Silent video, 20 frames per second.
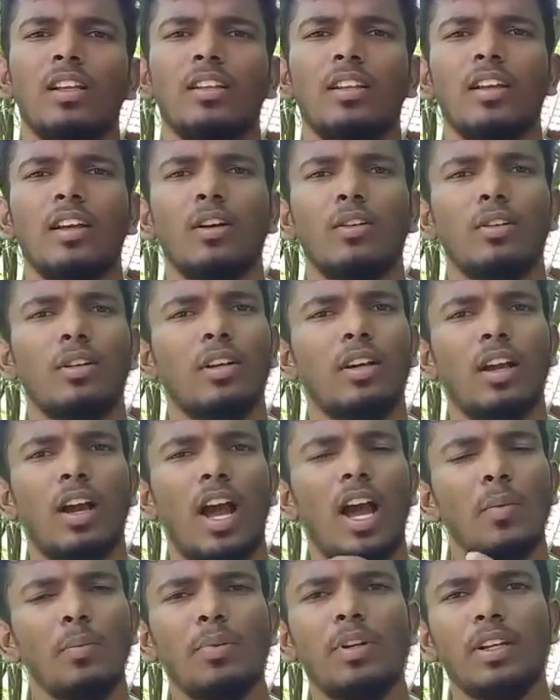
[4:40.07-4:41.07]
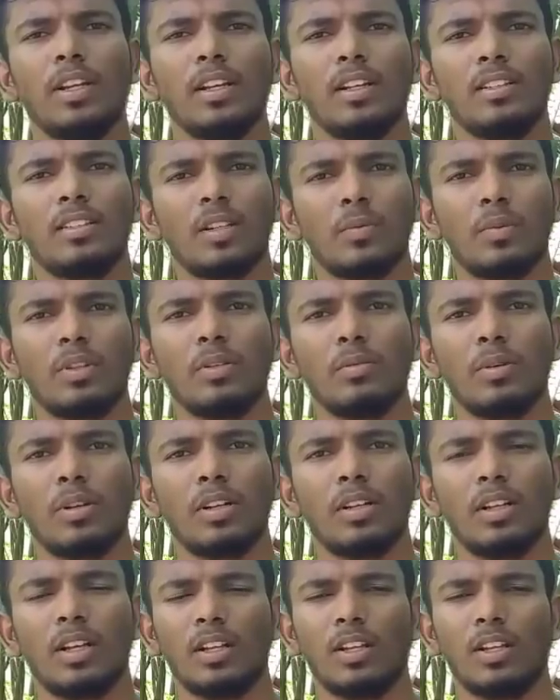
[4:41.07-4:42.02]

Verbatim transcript: இந்த ஒரு ஆப்டிக்கல் சம்மந்தமான